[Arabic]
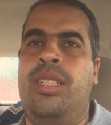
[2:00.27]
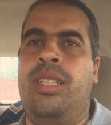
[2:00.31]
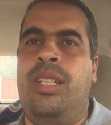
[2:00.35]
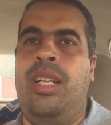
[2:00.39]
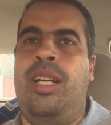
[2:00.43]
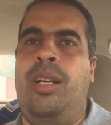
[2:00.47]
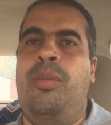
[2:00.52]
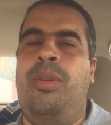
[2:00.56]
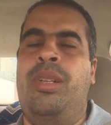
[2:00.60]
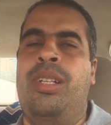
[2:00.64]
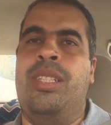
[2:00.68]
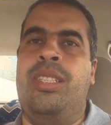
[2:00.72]

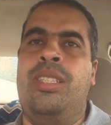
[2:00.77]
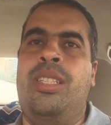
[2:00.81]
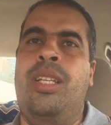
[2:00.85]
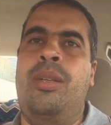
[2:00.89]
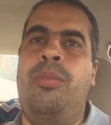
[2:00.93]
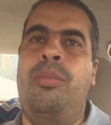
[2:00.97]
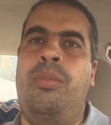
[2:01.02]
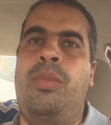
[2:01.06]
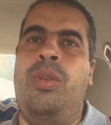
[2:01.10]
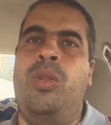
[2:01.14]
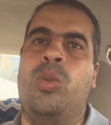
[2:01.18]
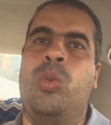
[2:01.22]
يعني عمل
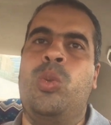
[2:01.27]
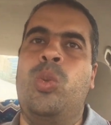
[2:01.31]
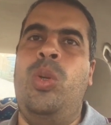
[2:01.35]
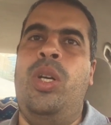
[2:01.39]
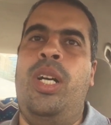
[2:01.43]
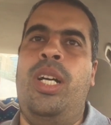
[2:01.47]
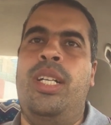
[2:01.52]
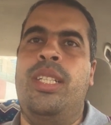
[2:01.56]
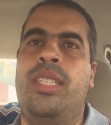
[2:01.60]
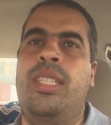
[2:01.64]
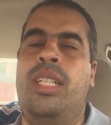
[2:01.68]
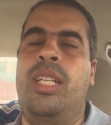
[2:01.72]
كتاب
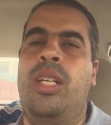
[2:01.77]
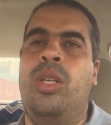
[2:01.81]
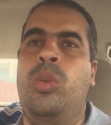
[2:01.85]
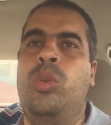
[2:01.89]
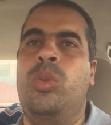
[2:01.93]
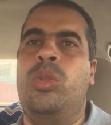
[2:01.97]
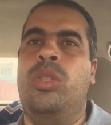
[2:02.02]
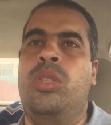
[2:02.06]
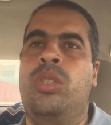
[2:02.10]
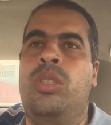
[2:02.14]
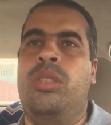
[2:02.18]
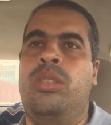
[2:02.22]
موسوعه عن
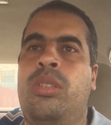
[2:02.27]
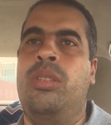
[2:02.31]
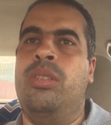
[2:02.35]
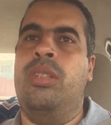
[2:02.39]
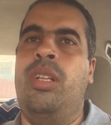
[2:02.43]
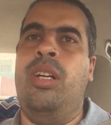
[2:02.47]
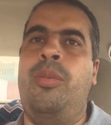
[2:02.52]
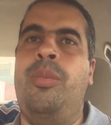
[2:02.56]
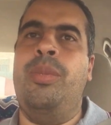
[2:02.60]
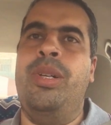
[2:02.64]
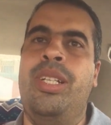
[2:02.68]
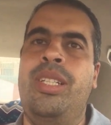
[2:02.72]
اليهود
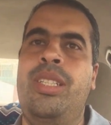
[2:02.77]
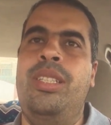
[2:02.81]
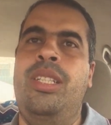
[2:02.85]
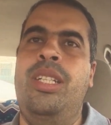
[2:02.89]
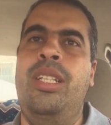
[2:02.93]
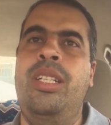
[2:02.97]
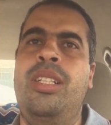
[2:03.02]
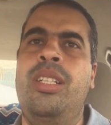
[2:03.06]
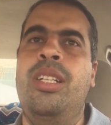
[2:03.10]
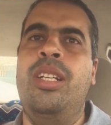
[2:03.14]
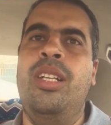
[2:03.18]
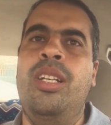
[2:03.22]
ضخمه
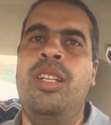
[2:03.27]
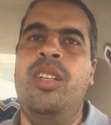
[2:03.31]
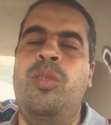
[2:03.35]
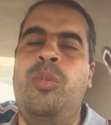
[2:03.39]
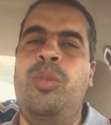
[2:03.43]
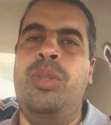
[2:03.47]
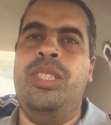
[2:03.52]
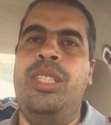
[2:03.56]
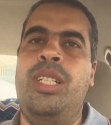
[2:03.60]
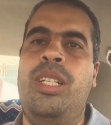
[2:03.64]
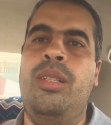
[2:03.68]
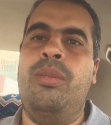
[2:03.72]
جدا
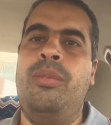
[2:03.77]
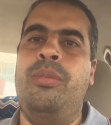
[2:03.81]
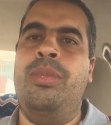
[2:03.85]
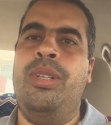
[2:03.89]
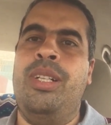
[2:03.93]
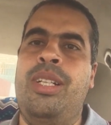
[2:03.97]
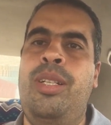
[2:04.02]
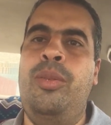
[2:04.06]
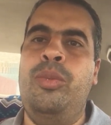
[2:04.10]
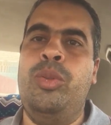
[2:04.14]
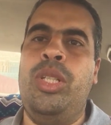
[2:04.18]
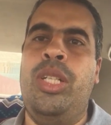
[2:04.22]
ما ذلك
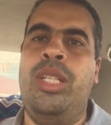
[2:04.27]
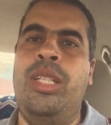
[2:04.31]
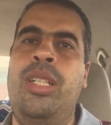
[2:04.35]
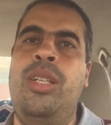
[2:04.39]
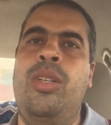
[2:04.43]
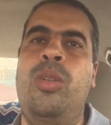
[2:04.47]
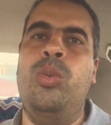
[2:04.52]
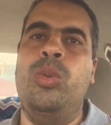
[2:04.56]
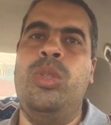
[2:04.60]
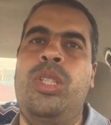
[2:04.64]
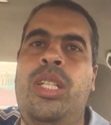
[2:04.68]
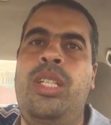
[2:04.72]
ما اتكلمش
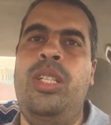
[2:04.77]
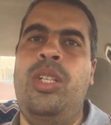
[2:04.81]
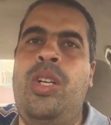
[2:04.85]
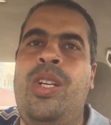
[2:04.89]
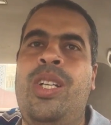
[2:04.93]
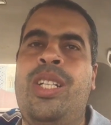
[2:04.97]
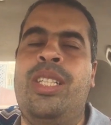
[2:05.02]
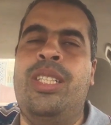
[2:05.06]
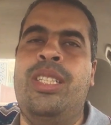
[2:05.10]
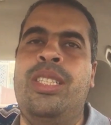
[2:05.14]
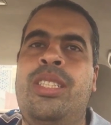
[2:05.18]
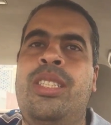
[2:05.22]
عنها وده
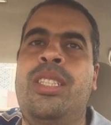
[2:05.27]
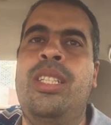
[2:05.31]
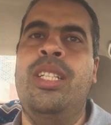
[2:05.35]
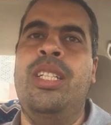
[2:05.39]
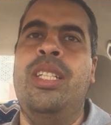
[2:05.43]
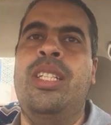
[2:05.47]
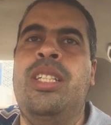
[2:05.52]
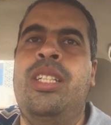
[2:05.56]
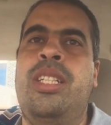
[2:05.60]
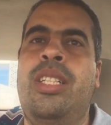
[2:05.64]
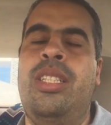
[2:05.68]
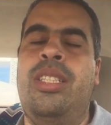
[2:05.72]
يؤكد
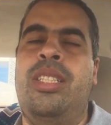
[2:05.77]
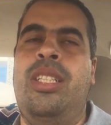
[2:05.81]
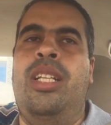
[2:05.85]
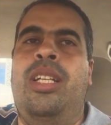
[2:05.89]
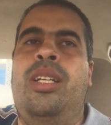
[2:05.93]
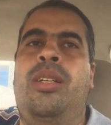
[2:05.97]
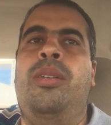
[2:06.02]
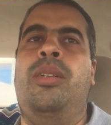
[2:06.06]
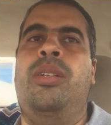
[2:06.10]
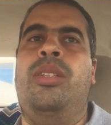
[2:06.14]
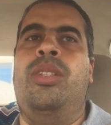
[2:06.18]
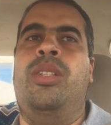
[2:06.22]

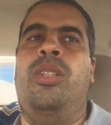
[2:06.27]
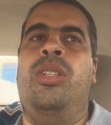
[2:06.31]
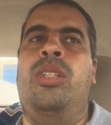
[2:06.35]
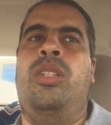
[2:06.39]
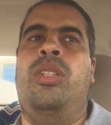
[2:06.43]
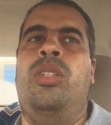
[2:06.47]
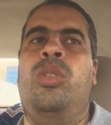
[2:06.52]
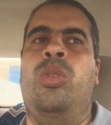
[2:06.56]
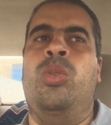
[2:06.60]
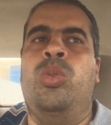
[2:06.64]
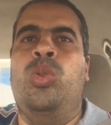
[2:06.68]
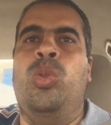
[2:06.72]
انها
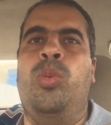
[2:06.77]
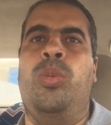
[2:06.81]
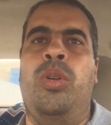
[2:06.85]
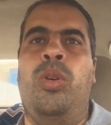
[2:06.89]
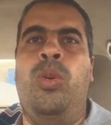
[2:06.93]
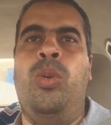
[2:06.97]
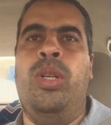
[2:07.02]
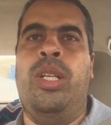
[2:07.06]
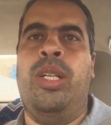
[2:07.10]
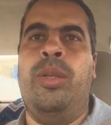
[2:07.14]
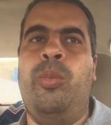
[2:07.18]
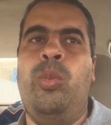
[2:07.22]
آه، اكذوبه
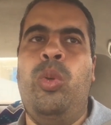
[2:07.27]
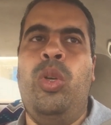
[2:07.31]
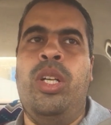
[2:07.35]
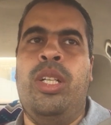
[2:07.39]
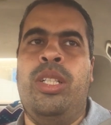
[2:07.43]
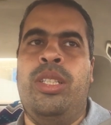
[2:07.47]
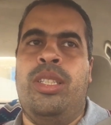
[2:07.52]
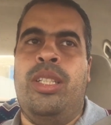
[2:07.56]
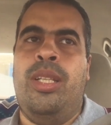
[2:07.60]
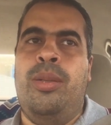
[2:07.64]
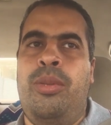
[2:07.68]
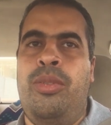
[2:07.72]
هو كان
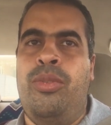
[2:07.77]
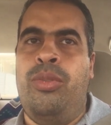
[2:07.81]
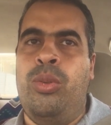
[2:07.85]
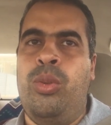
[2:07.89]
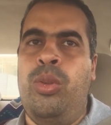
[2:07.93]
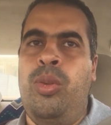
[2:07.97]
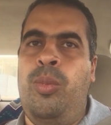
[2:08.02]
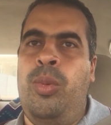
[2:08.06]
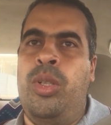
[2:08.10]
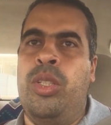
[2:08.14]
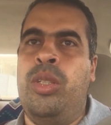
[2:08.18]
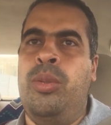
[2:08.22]
بيؤكد دايما في
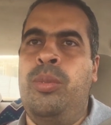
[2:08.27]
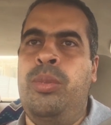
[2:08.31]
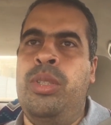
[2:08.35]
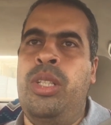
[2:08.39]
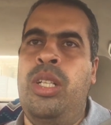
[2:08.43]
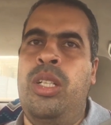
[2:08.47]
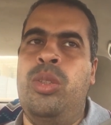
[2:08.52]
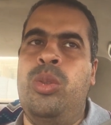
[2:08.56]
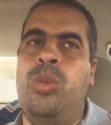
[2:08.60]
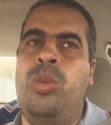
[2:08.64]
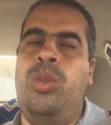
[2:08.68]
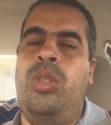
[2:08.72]
كل المحاضرات
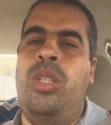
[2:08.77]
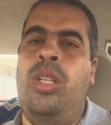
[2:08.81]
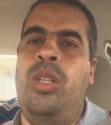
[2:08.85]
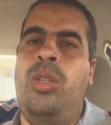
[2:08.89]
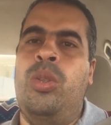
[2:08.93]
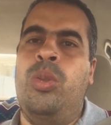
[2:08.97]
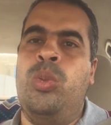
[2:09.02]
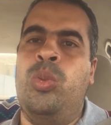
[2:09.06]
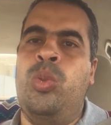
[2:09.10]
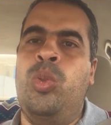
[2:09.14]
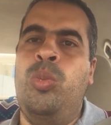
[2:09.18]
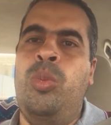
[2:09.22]
بتاعته
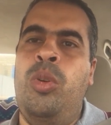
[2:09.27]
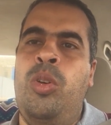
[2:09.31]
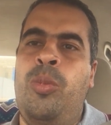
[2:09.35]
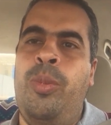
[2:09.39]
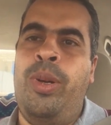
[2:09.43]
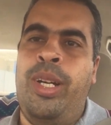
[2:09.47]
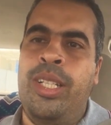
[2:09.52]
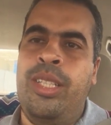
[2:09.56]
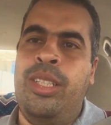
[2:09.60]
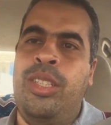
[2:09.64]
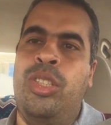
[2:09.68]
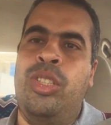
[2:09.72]
انها اكذوبه
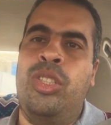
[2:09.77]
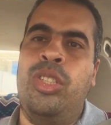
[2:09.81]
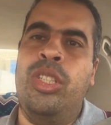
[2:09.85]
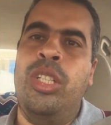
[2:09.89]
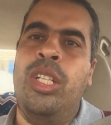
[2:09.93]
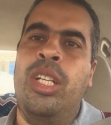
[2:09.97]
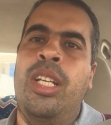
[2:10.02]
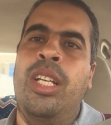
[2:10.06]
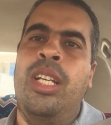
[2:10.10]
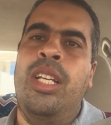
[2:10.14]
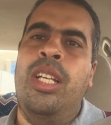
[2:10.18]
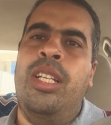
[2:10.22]
ومحدش
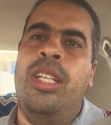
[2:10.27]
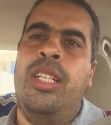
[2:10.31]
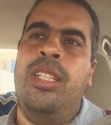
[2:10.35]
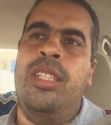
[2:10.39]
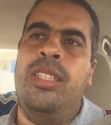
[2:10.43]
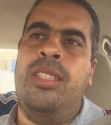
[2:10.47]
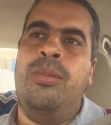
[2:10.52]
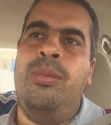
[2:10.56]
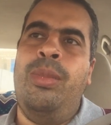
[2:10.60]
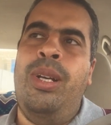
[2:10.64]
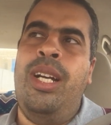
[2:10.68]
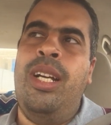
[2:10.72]

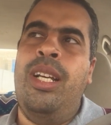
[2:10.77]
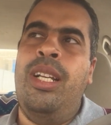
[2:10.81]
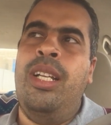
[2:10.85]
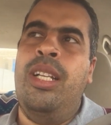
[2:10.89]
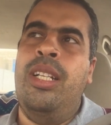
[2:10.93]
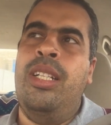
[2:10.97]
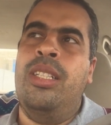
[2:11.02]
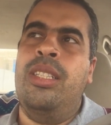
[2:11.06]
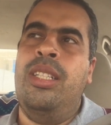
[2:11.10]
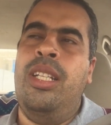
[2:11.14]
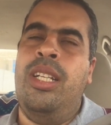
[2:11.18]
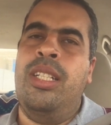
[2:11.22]
يسمعها
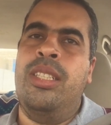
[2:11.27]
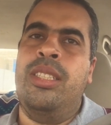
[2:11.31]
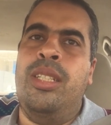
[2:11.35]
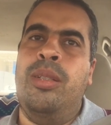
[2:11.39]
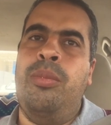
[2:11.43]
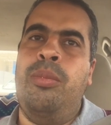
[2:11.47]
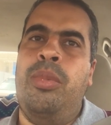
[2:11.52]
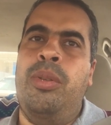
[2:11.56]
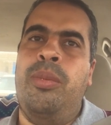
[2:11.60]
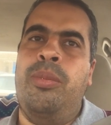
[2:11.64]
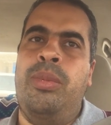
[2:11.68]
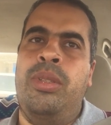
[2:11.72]
لان ده
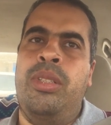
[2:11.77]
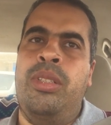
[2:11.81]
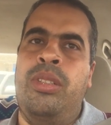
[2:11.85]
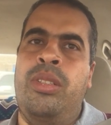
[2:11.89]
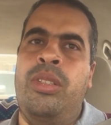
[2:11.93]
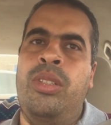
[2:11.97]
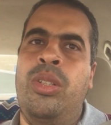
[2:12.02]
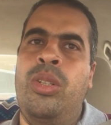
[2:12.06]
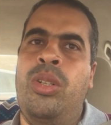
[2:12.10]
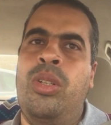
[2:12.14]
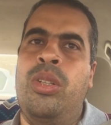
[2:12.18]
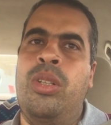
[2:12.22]
هيسبب
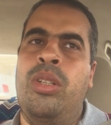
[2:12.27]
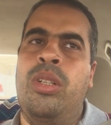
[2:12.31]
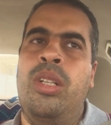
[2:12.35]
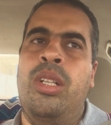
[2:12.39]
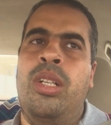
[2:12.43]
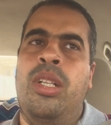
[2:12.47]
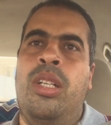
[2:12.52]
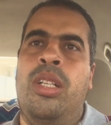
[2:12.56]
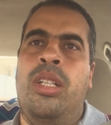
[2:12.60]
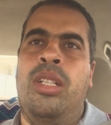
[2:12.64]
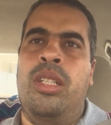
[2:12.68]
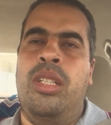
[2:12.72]
انهيار
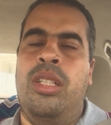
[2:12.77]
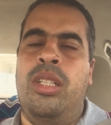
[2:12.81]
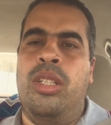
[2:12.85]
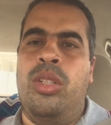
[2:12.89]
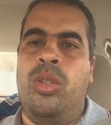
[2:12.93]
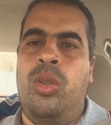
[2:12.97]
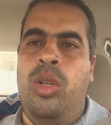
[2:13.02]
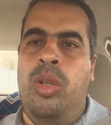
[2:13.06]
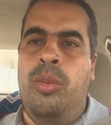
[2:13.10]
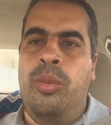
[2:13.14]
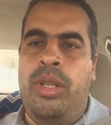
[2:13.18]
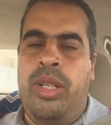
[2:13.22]

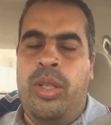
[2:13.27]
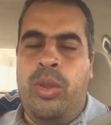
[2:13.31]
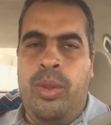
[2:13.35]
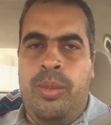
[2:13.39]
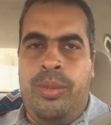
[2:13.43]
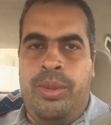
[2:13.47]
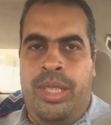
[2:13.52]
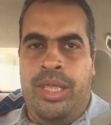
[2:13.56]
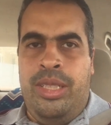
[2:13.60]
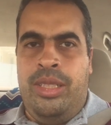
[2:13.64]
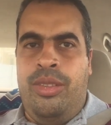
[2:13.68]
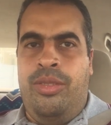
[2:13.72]
للروح المعنويه
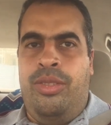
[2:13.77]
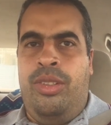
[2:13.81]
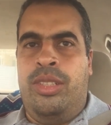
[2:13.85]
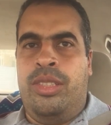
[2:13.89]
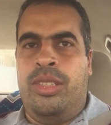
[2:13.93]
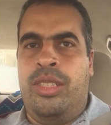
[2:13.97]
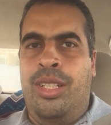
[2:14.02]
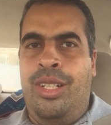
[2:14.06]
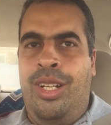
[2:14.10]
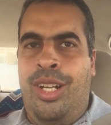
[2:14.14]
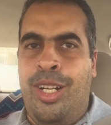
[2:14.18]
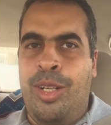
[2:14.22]
بتاعتنا في
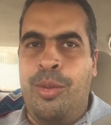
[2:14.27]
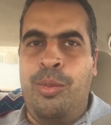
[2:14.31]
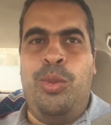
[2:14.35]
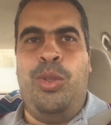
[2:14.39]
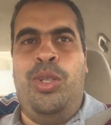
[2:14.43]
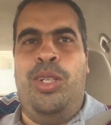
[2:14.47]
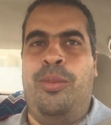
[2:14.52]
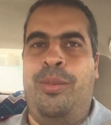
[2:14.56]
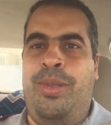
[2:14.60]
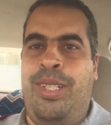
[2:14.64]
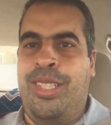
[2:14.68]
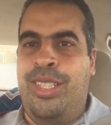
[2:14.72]
اثناء الحرب
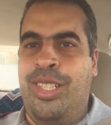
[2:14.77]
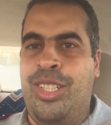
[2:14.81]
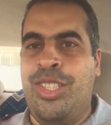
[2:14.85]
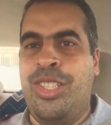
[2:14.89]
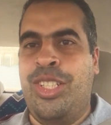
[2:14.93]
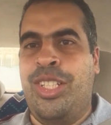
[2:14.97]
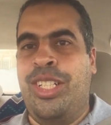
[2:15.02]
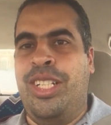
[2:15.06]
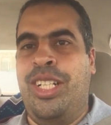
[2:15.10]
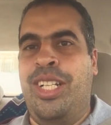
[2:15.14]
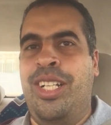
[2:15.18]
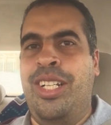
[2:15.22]
واحنا ما
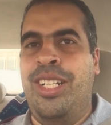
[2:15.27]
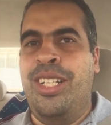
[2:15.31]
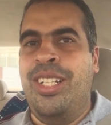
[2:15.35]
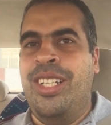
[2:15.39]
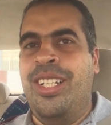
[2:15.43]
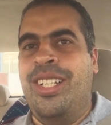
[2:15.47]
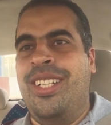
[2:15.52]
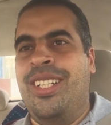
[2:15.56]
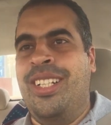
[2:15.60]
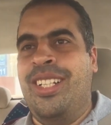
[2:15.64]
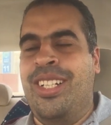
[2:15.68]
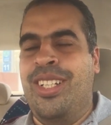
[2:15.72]
عندناش غيرها
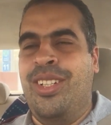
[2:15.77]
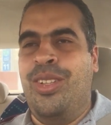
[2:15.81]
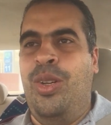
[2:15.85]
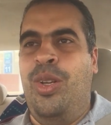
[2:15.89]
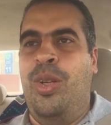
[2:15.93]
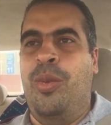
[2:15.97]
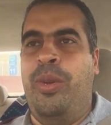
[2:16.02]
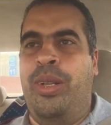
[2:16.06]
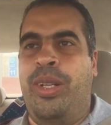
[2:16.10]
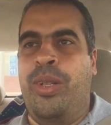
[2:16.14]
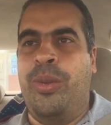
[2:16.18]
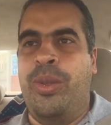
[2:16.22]
غير
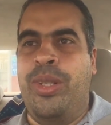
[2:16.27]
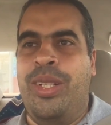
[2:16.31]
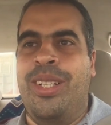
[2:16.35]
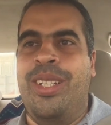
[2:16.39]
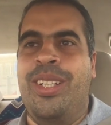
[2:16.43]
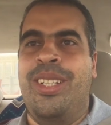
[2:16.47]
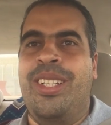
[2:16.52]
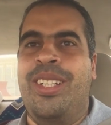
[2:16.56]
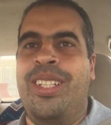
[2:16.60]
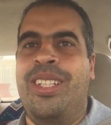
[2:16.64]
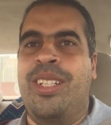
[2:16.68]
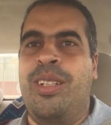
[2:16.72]
الروح المعنويه
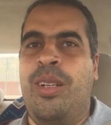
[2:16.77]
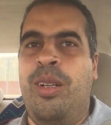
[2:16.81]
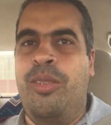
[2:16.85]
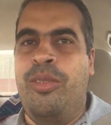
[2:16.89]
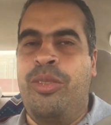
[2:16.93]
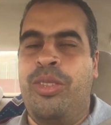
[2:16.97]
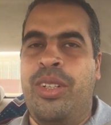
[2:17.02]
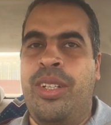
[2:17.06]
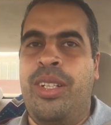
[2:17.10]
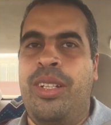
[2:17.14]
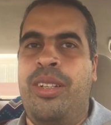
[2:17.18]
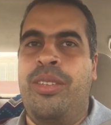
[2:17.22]
تمام
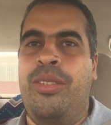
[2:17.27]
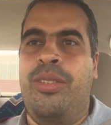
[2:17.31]
ف